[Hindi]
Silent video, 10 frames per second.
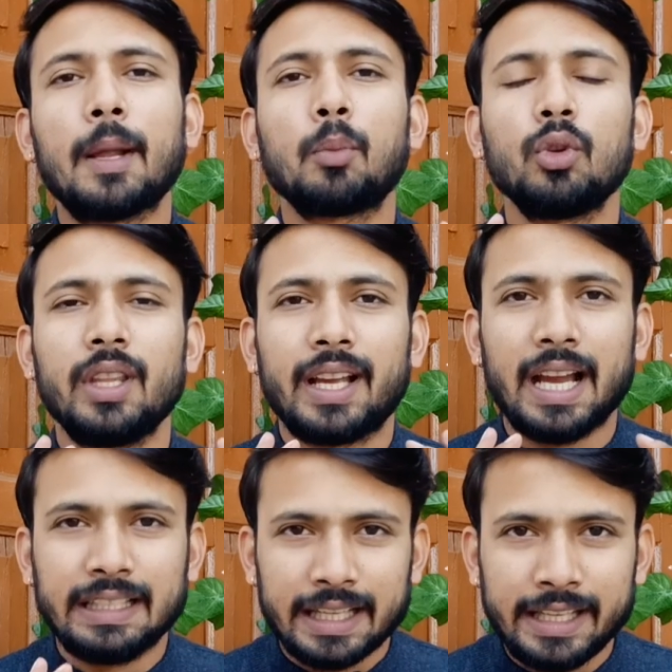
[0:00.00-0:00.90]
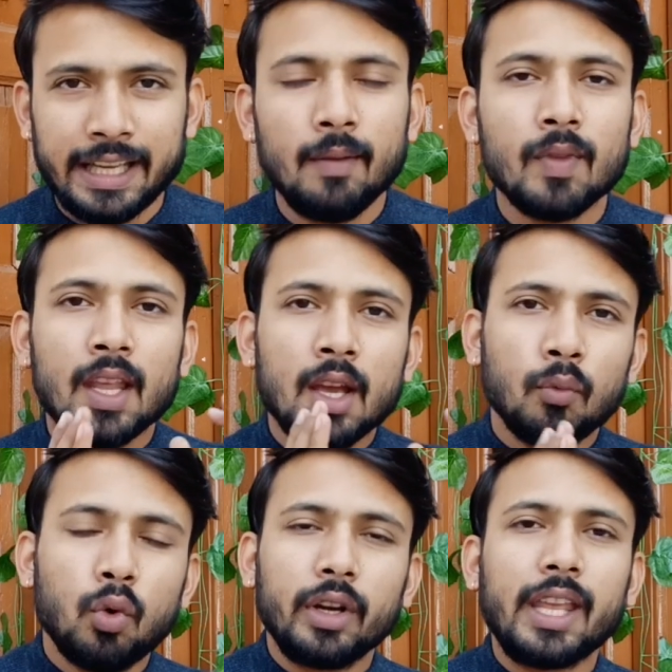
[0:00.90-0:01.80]
पर आपको दिखाई जा रही है
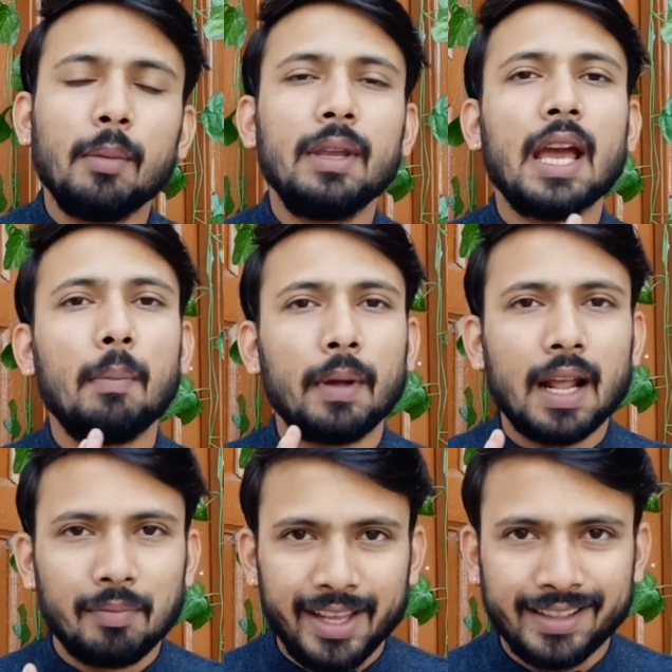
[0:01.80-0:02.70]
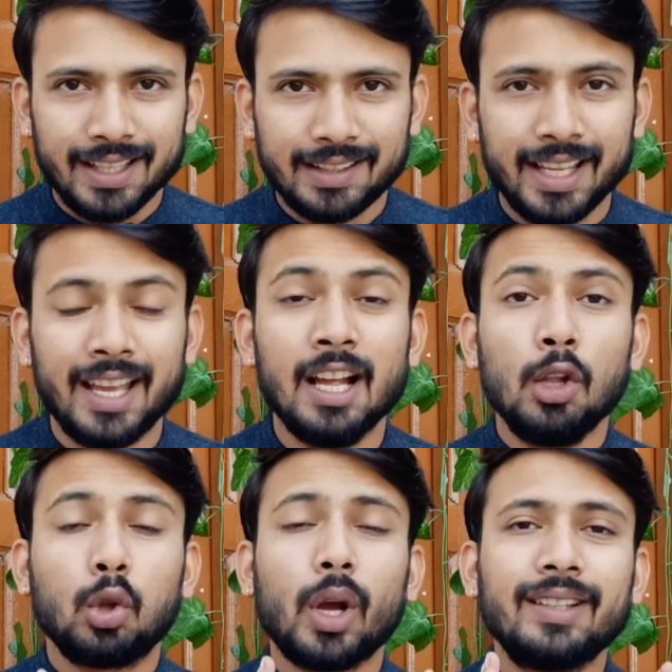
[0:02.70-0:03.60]
फोर के भी यहाँ पर आप देख सकते हैं
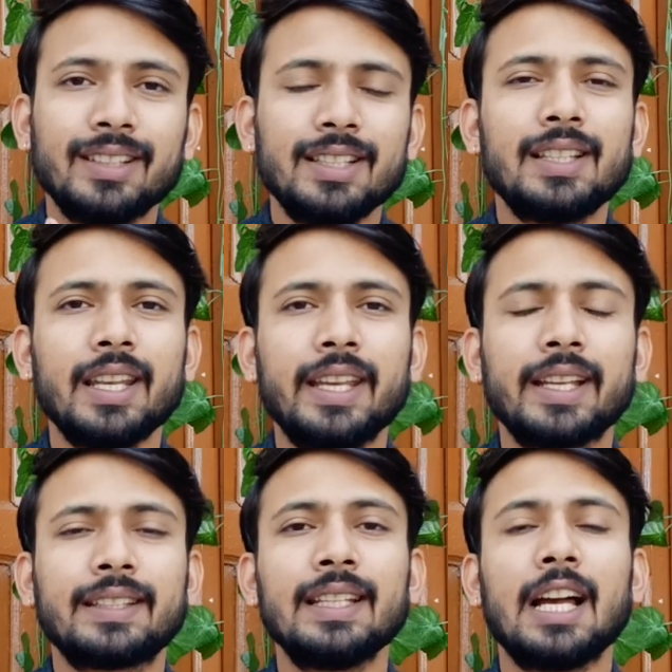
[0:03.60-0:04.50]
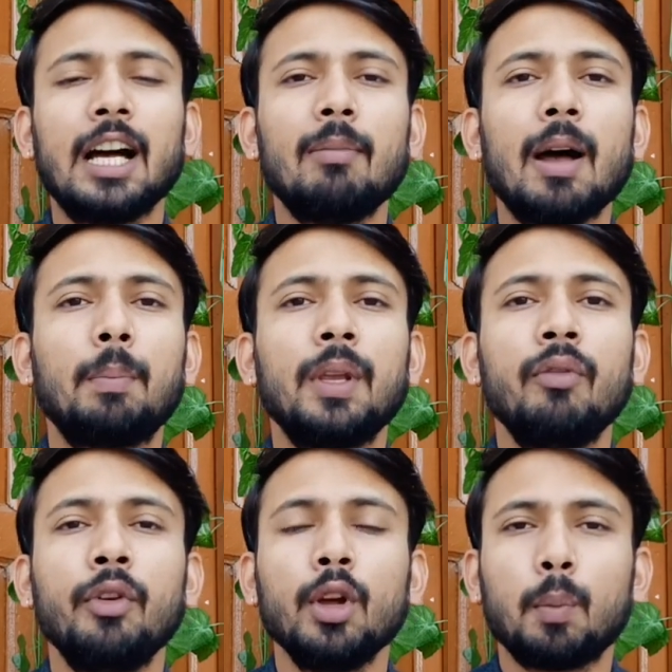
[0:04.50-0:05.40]
तो कैसे इसी तरीके से अब आपकी
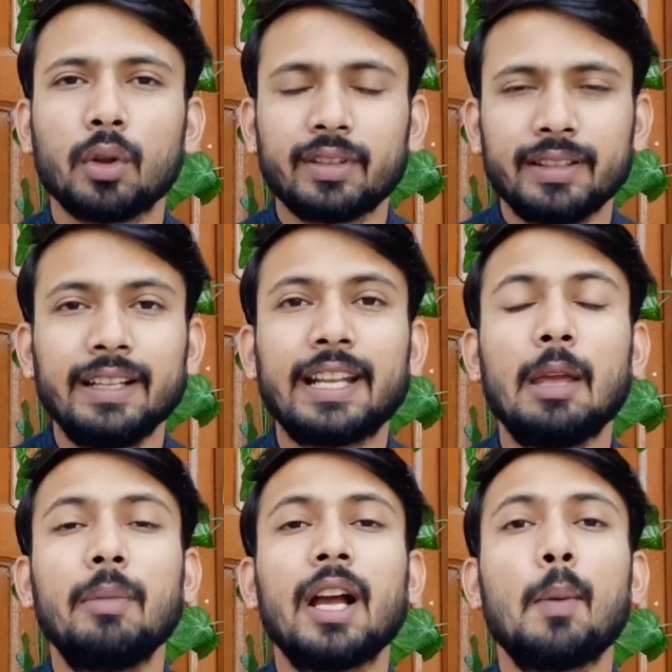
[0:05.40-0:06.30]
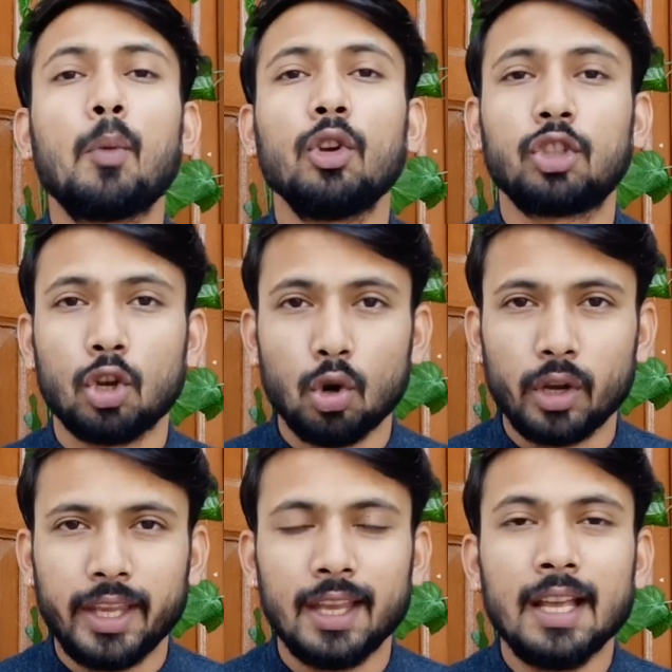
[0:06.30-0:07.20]
वीडियो प्रोसेसिंग टाइमिंग आपको शो
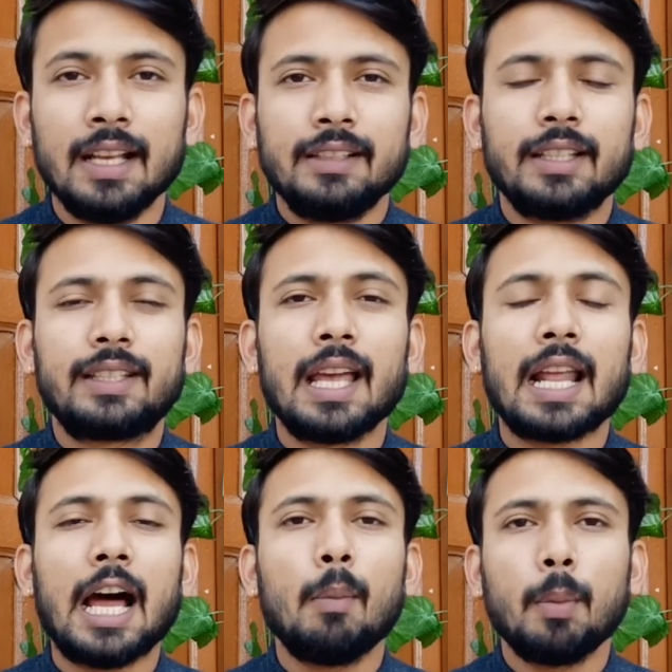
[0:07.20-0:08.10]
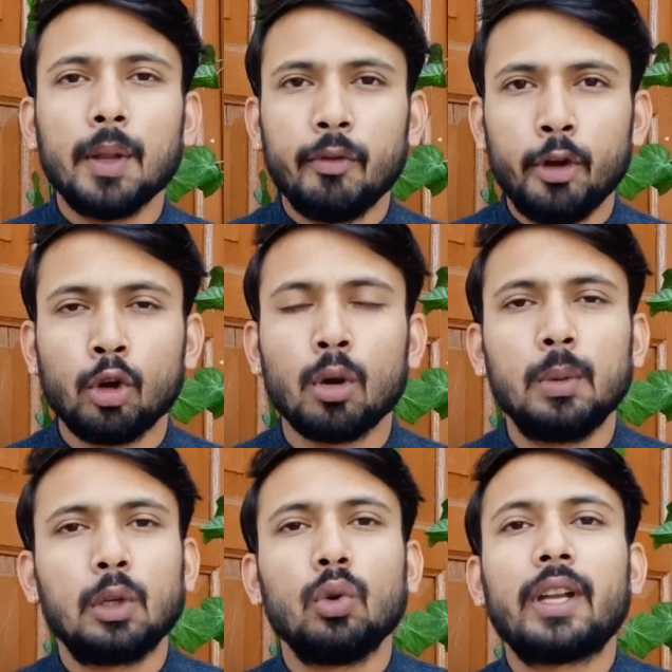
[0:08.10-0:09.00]
होगी जिससे आप अपने वीडियो को
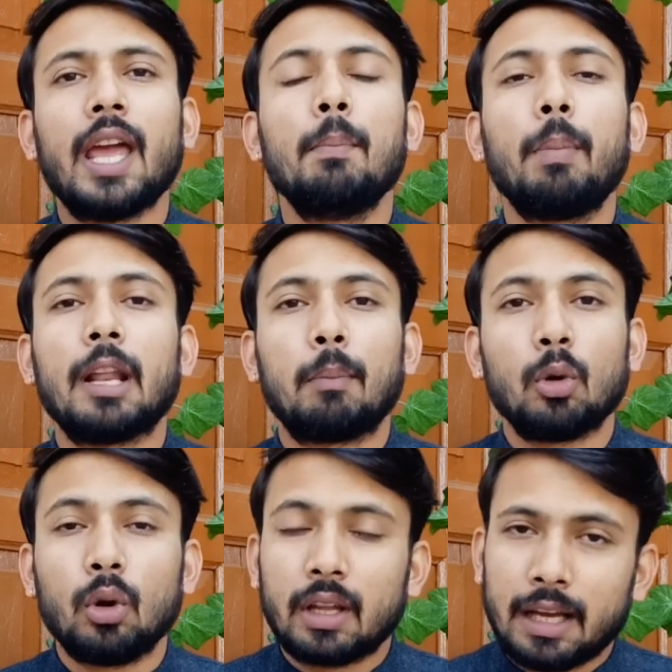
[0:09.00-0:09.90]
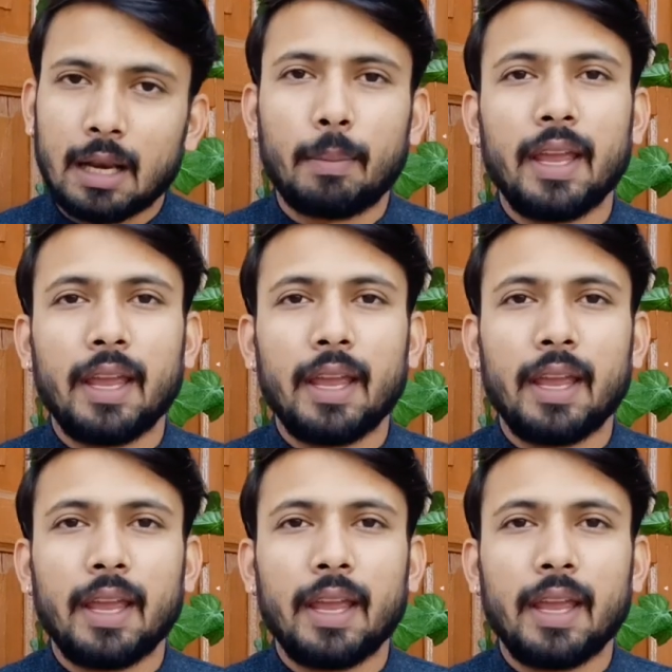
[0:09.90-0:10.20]
बिल्कुल टाइम पर अपलोड कर